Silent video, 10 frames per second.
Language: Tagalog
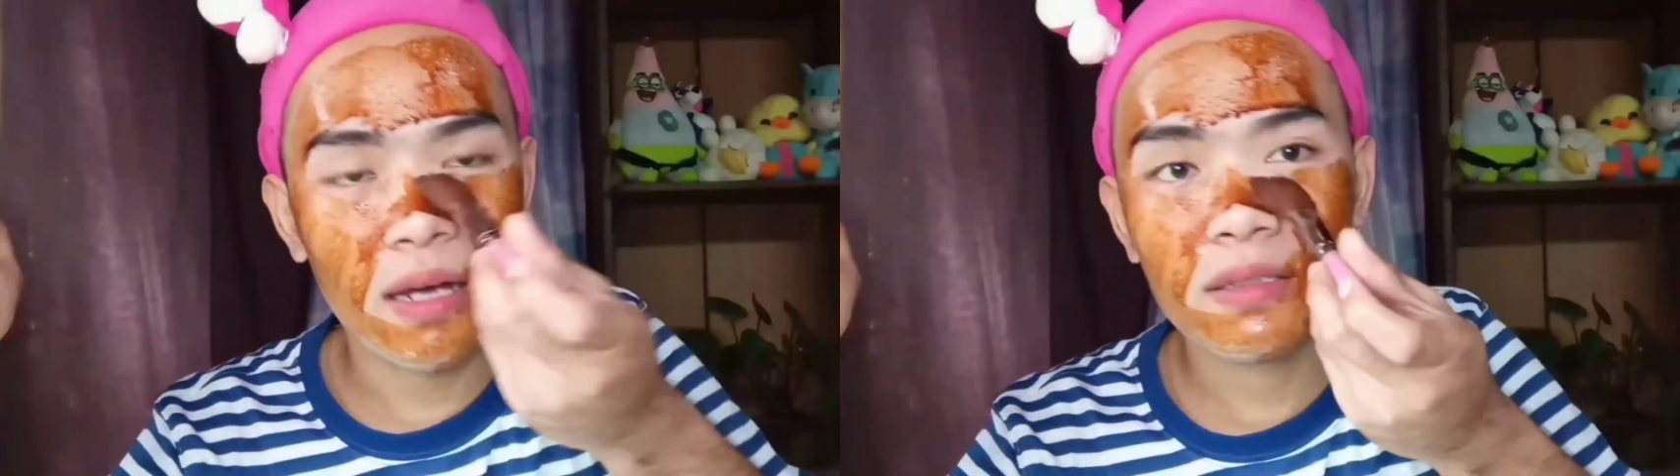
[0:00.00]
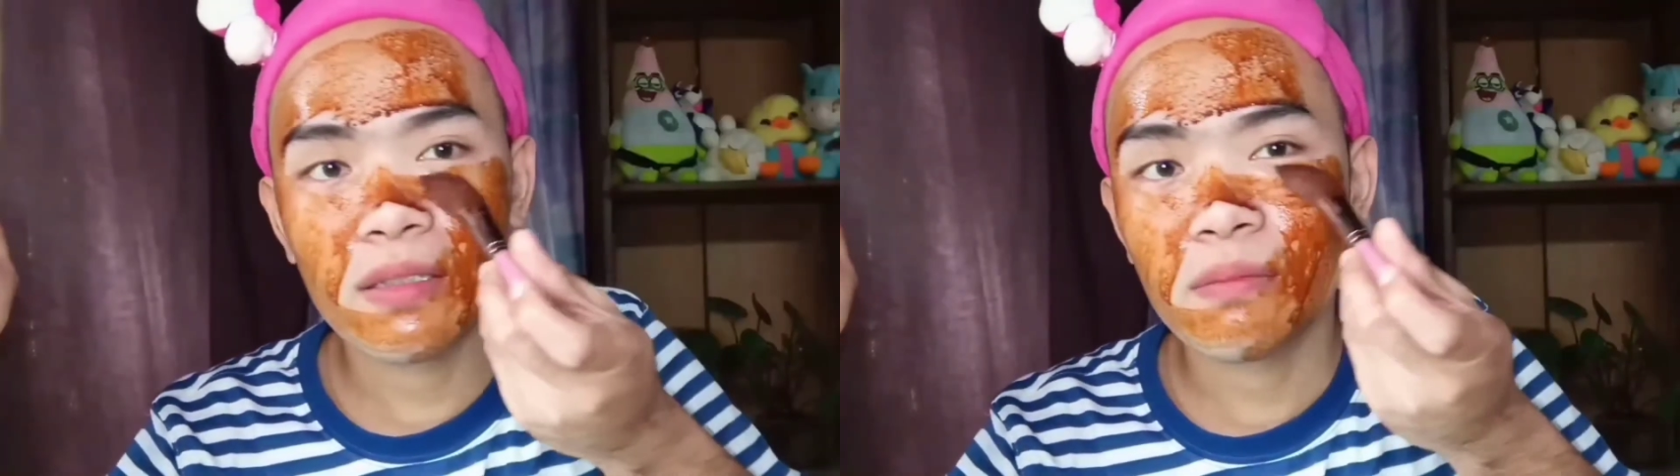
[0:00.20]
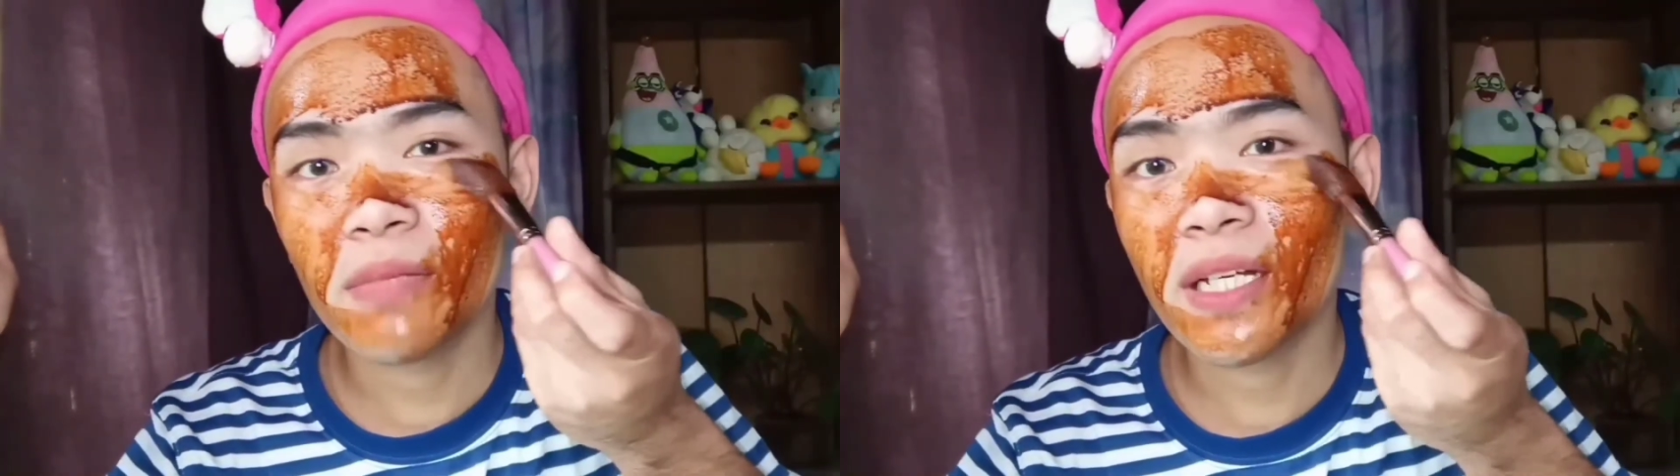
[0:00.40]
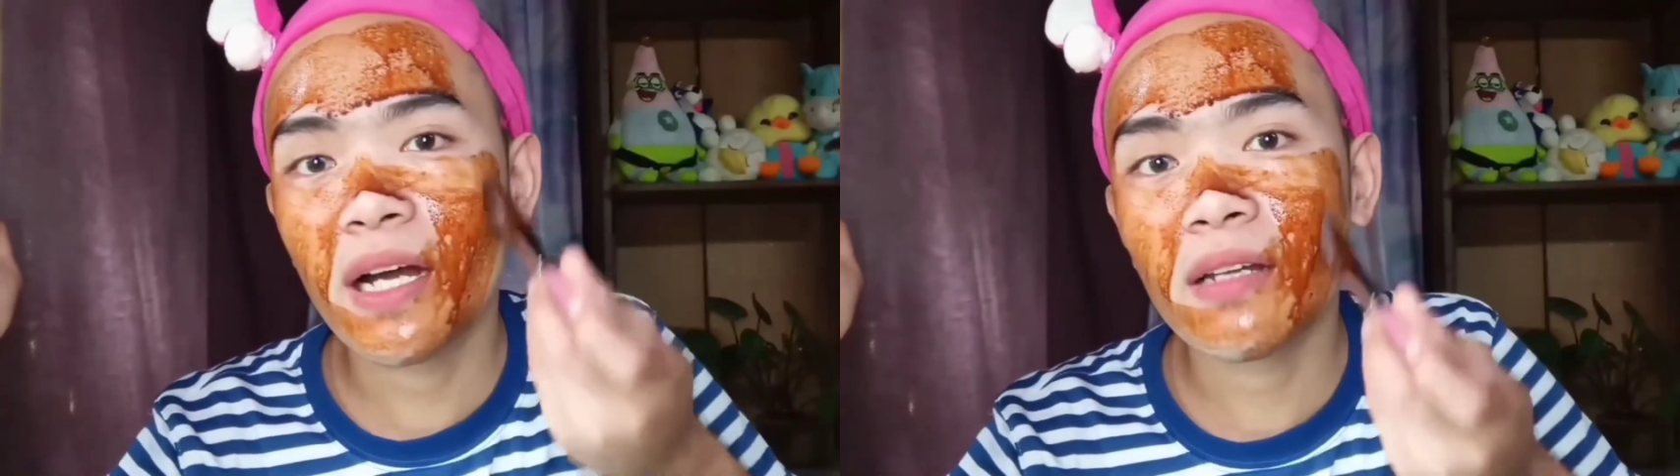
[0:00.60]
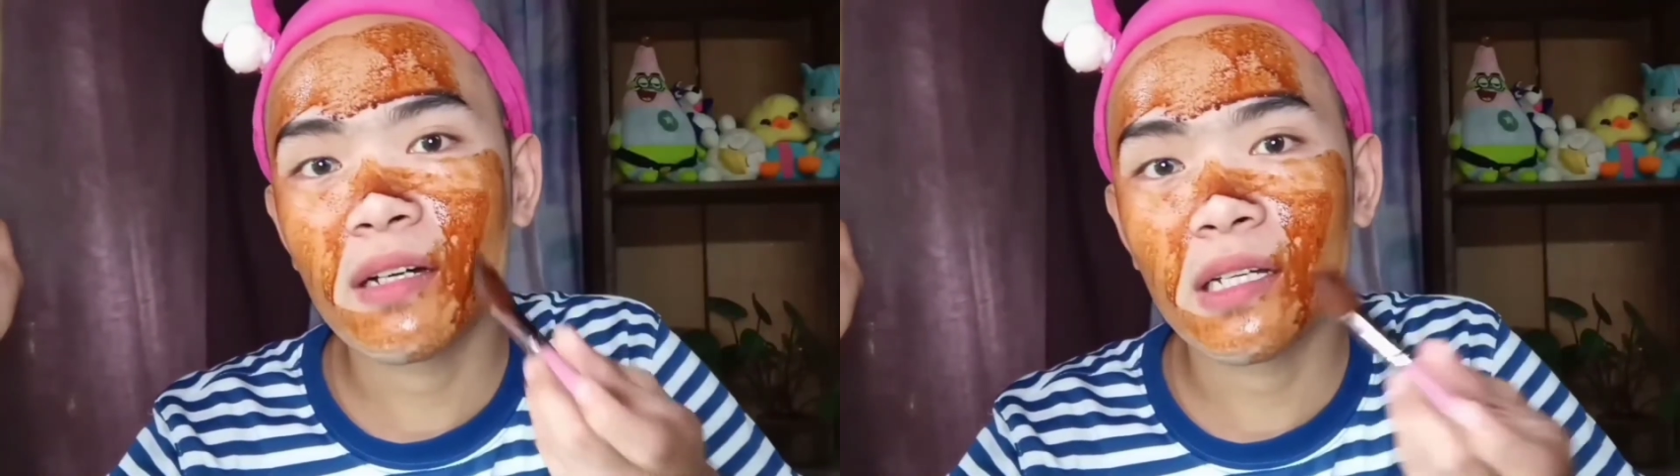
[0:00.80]
And my
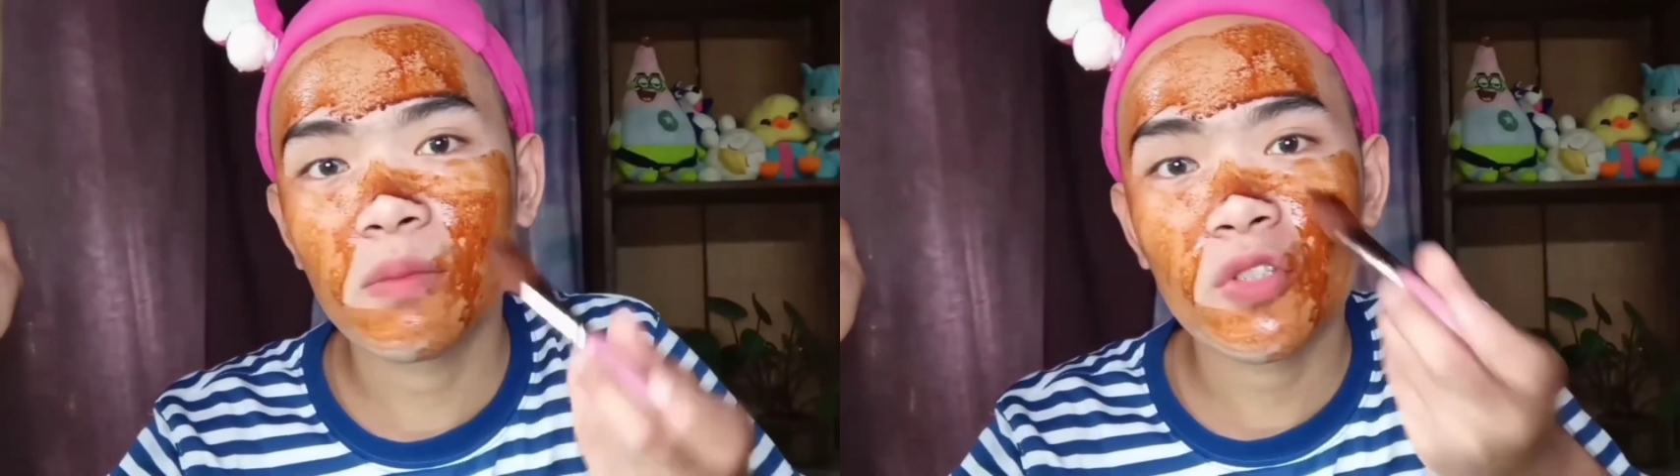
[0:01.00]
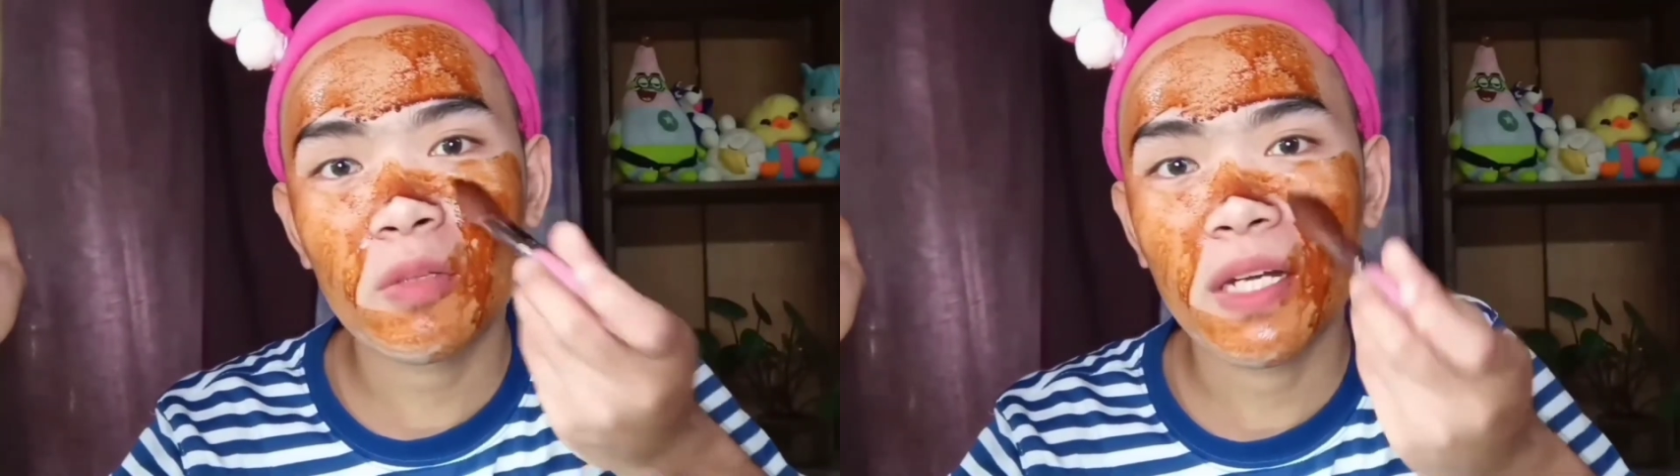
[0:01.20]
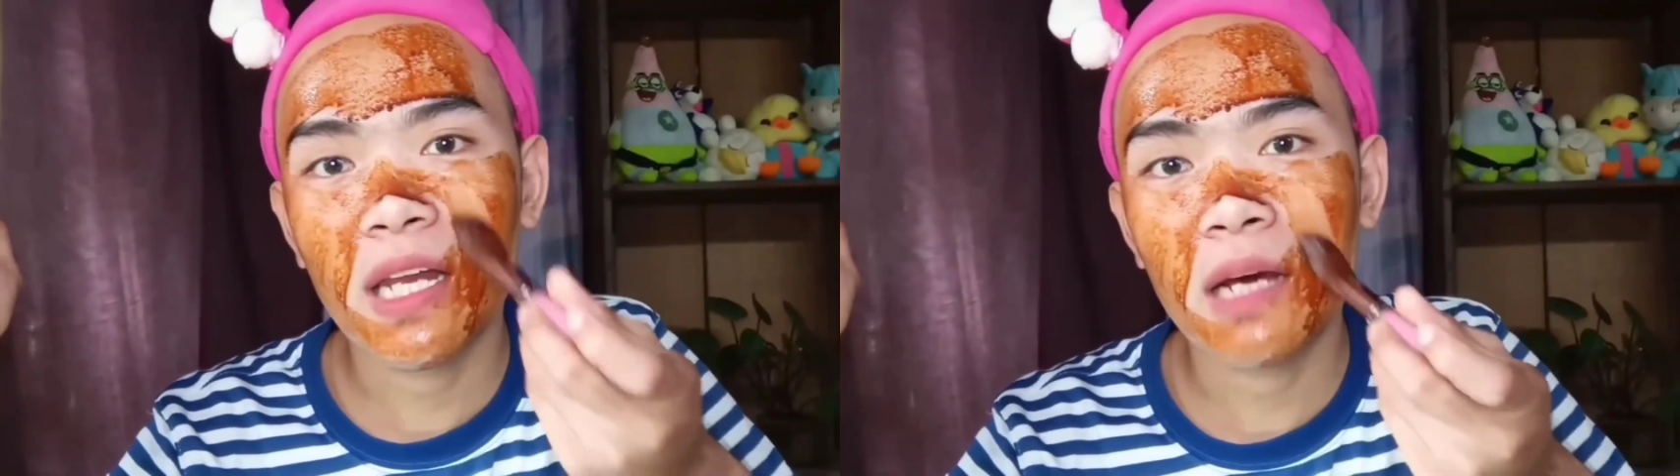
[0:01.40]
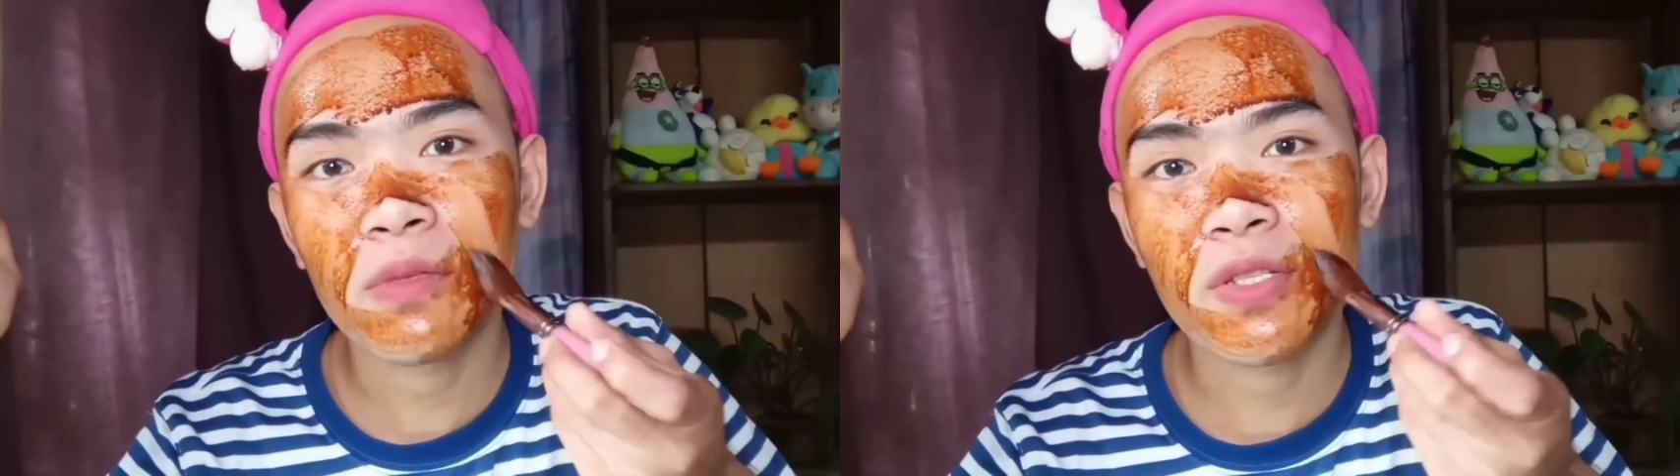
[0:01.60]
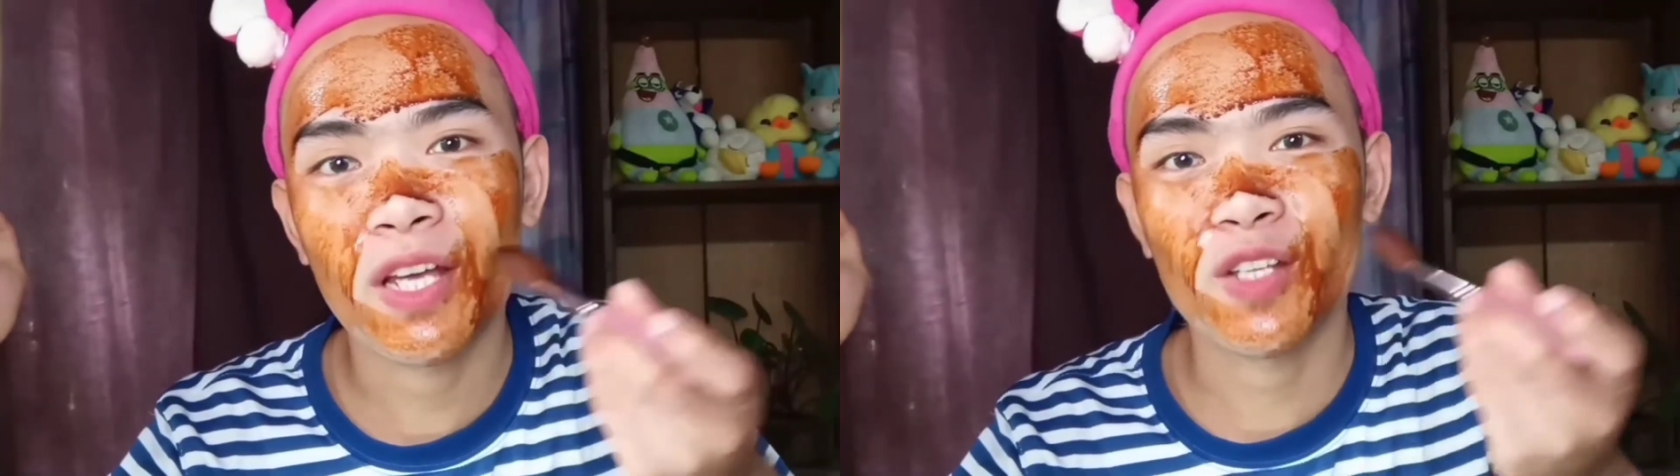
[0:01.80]
god, nakalimutan ko
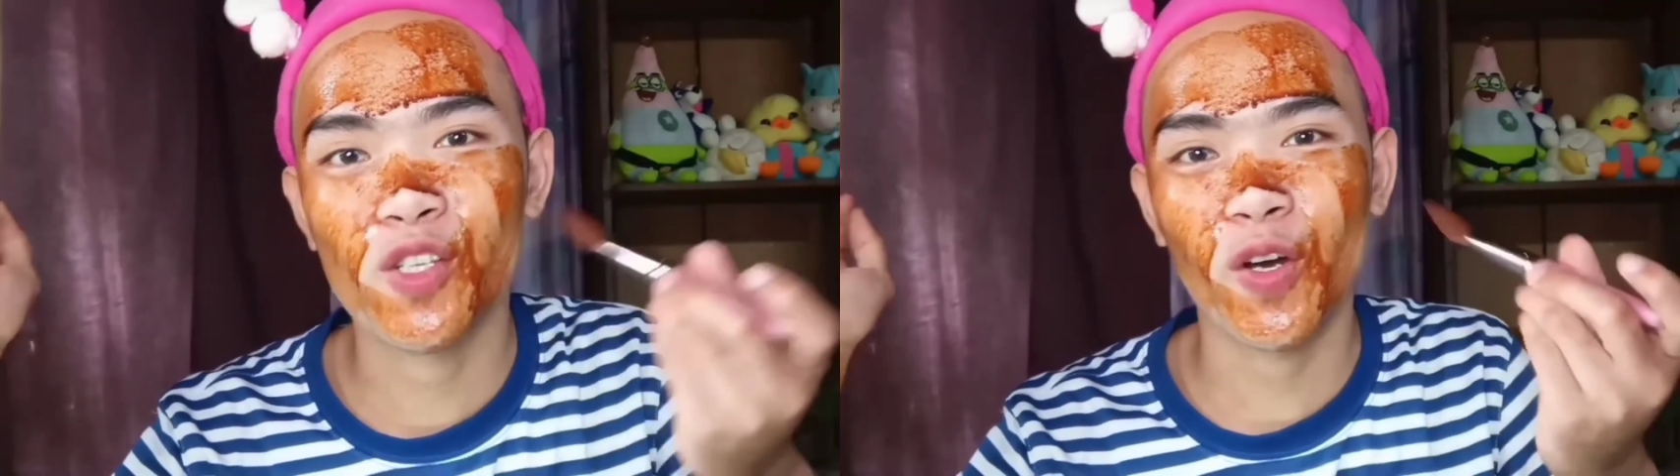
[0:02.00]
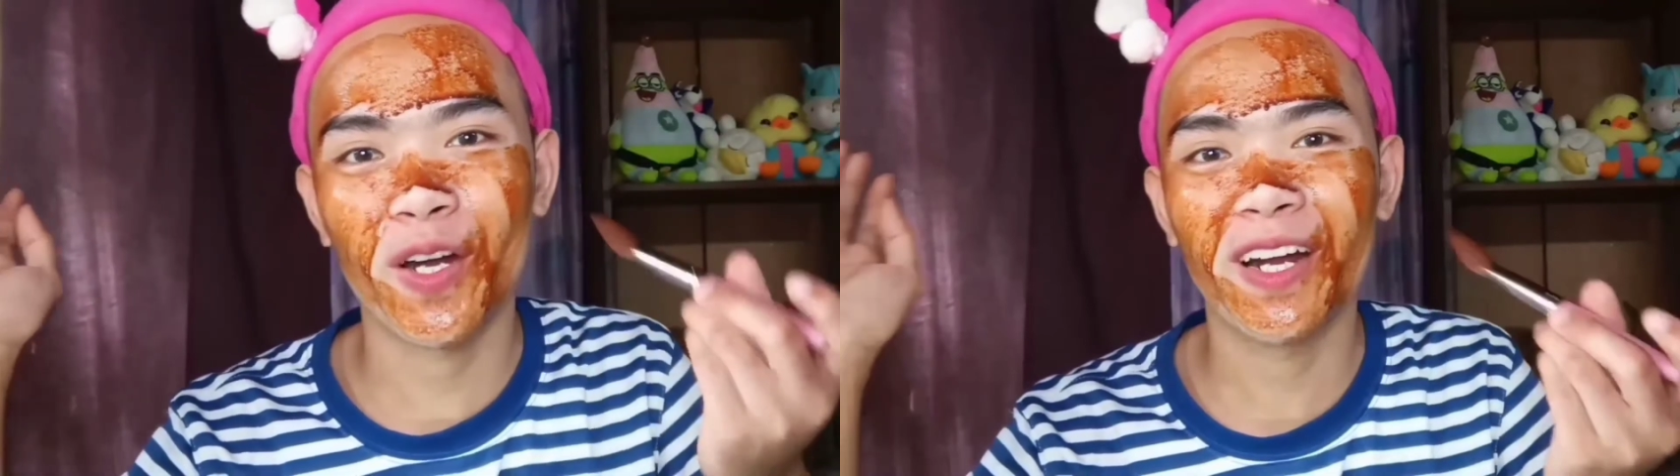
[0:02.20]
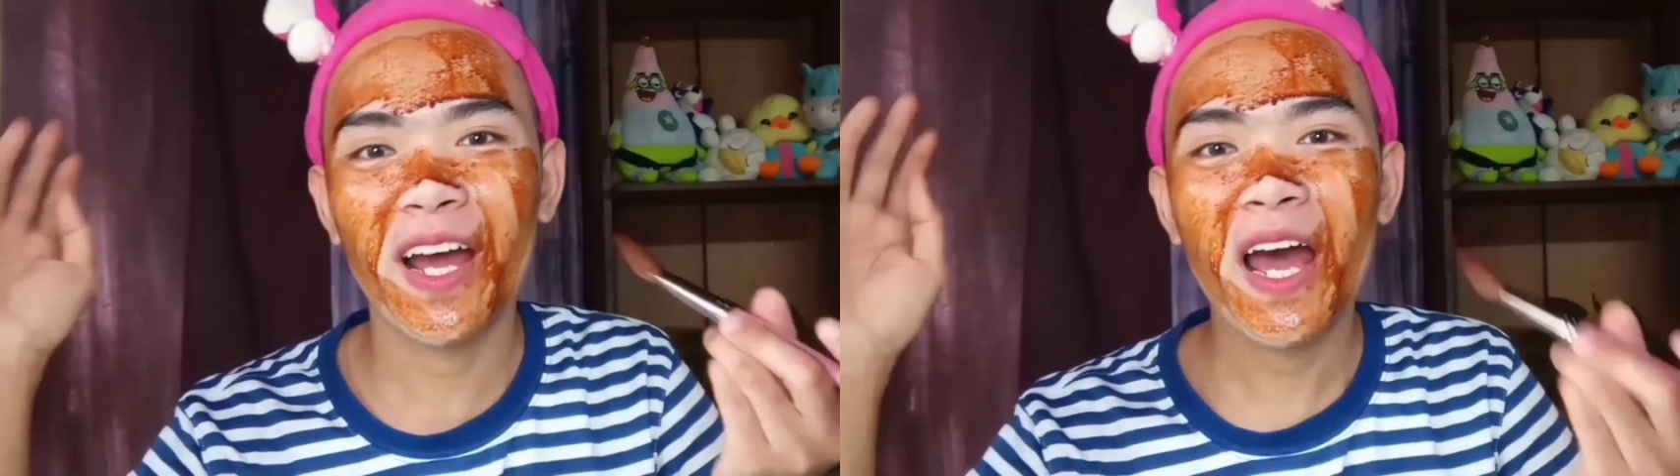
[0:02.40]
maghilamos. Char.